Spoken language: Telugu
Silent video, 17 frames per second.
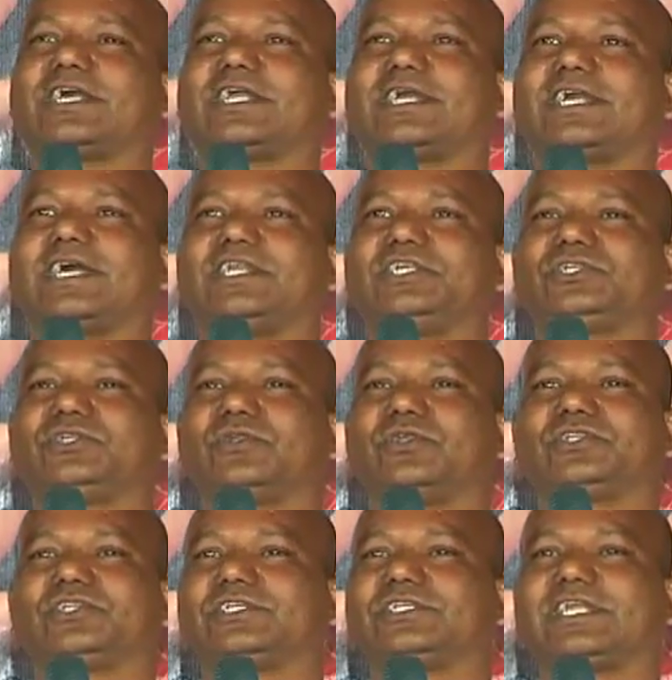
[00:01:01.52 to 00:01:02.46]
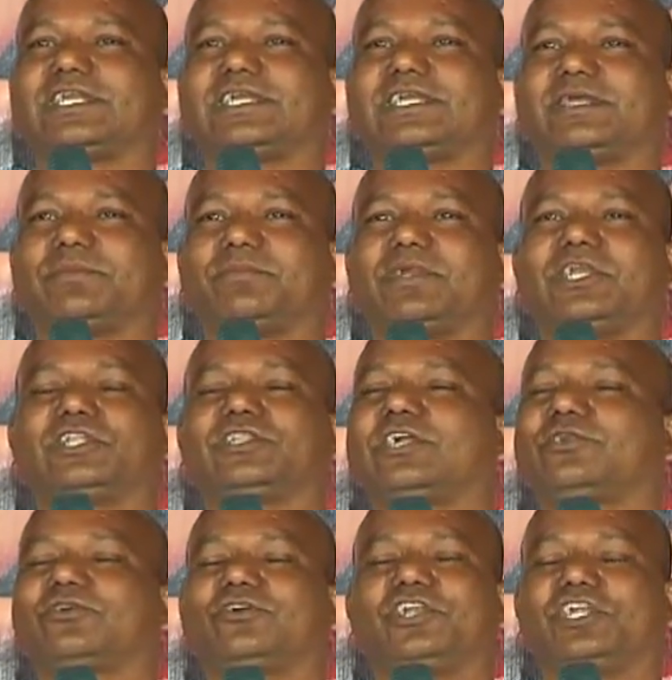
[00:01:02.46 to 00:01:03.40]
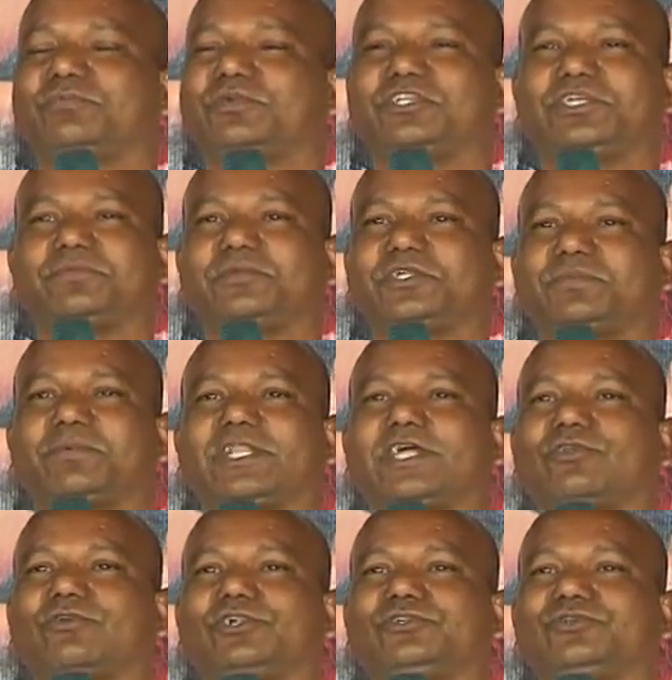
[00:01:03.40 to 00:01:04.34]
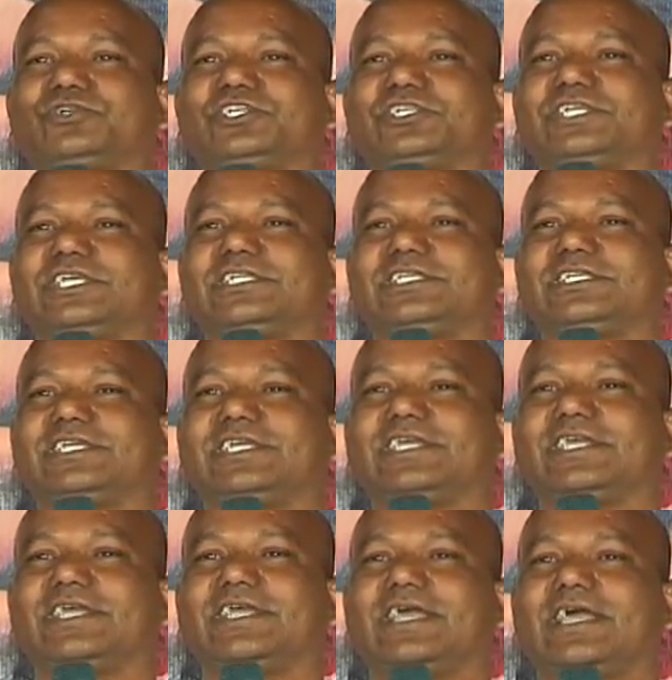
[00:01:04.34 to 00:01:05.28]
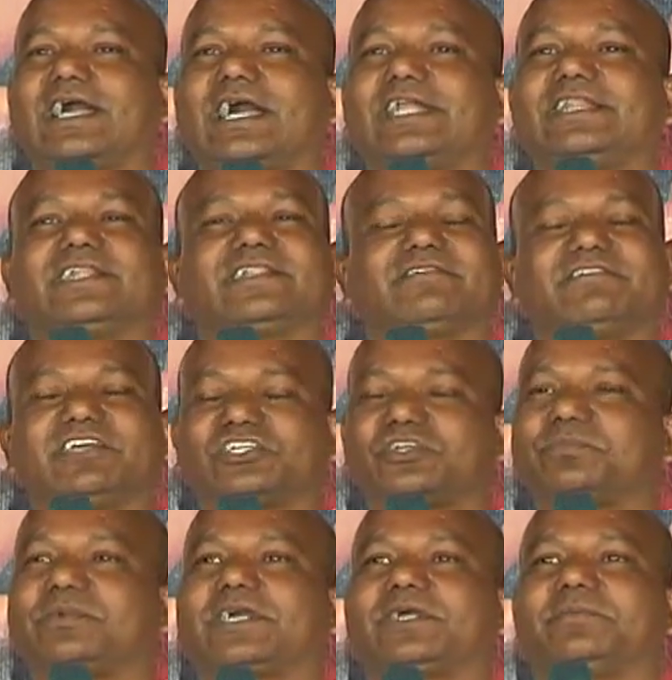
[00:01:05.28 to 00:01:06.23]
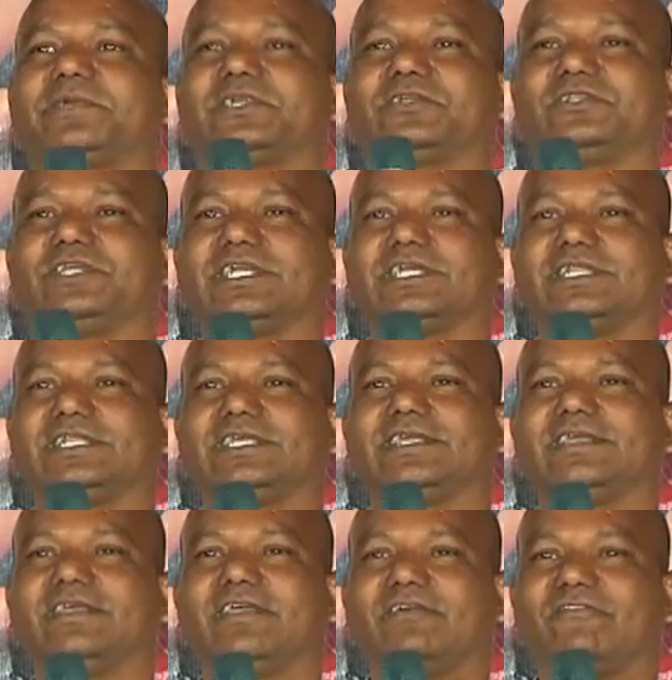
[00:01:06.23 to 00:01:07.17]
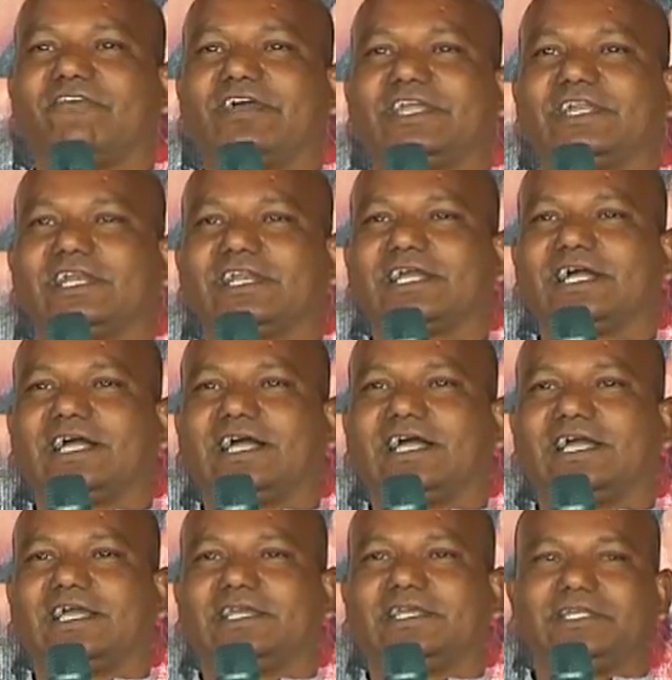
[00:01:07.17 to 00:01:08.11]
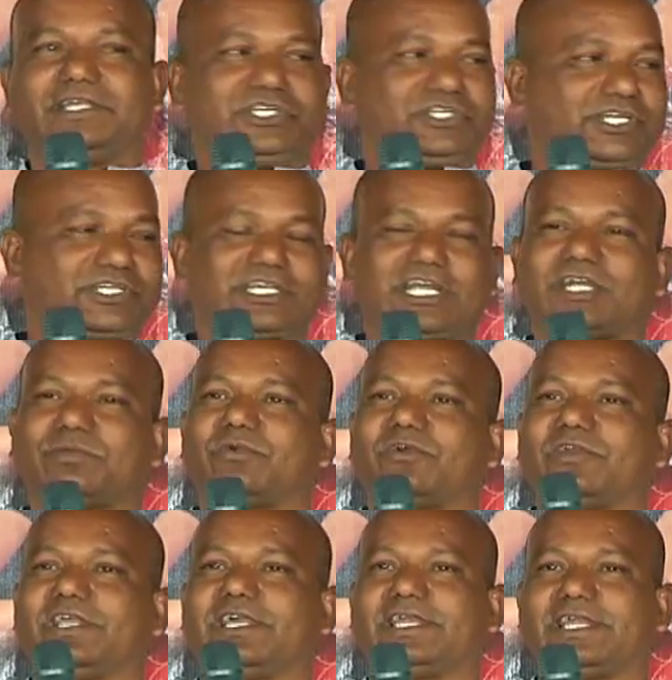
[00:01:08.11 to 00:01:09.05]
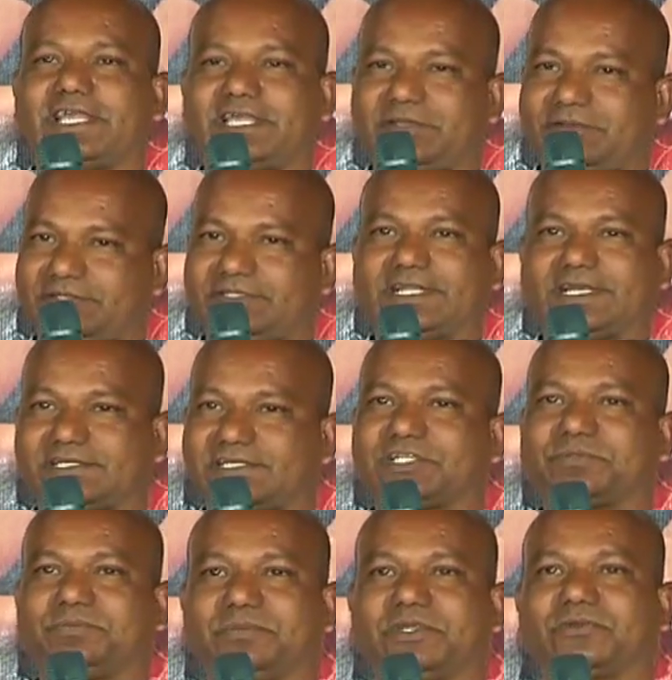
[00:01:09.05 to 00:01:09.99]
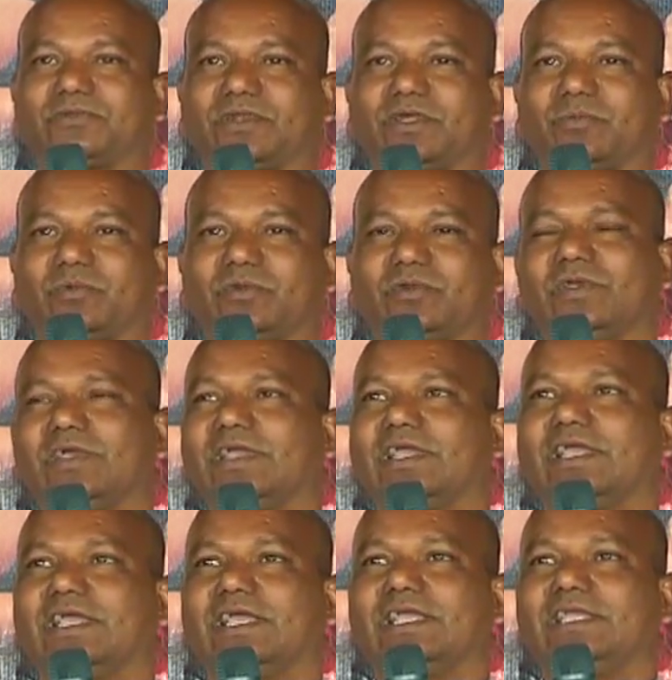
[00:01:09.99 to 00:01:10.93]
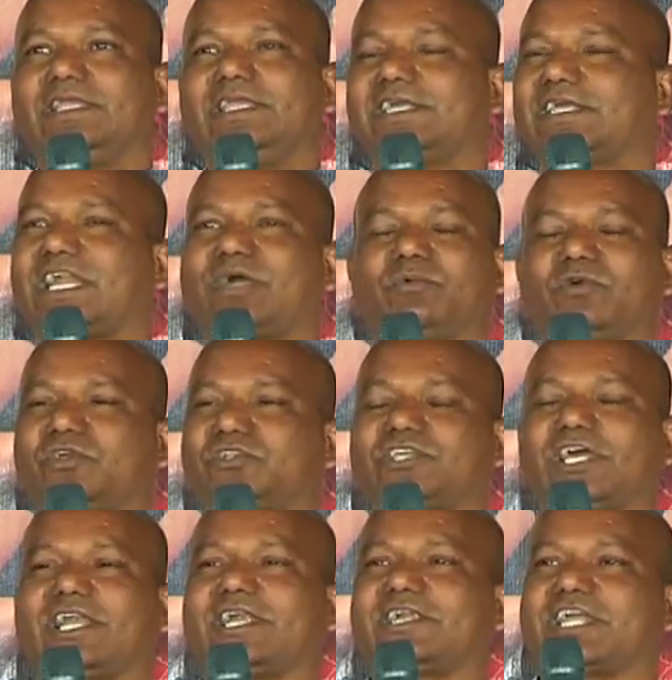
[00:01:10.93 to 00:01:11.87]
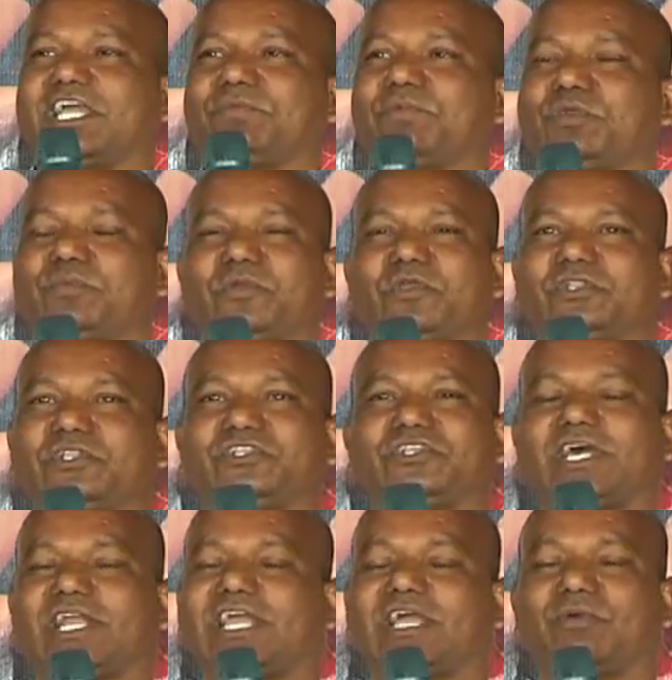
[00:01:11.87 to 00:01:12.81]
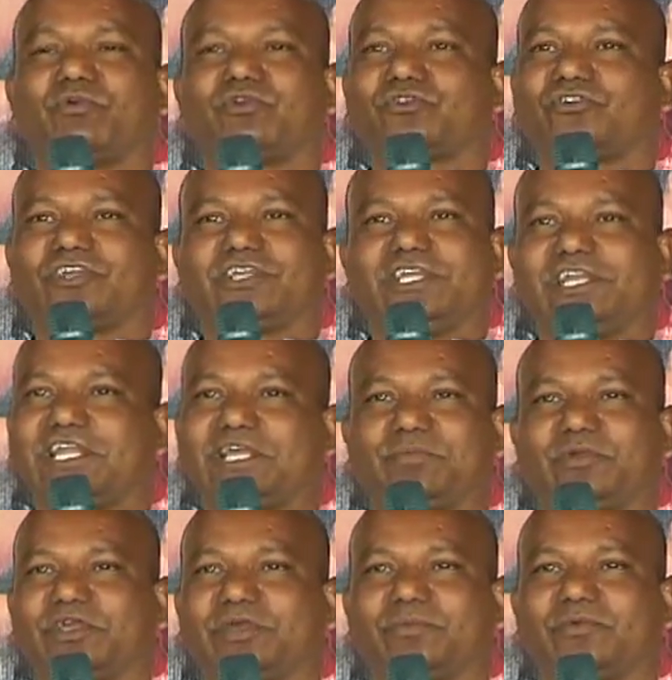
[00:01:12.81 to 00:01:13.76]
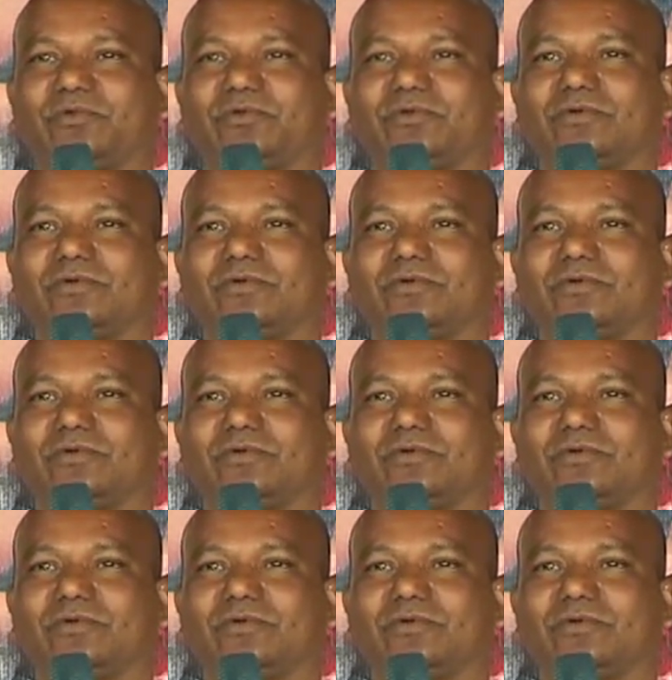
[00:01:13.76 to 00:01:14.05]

రకరకాల ఇష్యూలు వచ్చేసరికి మళ్ళీ తట్టుకోలేమని చెప్పేసి పదహారు రోజులు షూటింగ్ చేసి అదంతా వెర్షన్ పక్కన పెట్టడం జరిగింది ఫైనల్గా శశాంక్ మౌళి అనే ఆయన్ని సెలెక్ట్ చేసి పెట్టుకున్నాము ఈ క్రమంలో చాలా టైం అయిపోయింది చాలా అమౌంట్ కూడా కిల్ అయిపోయాము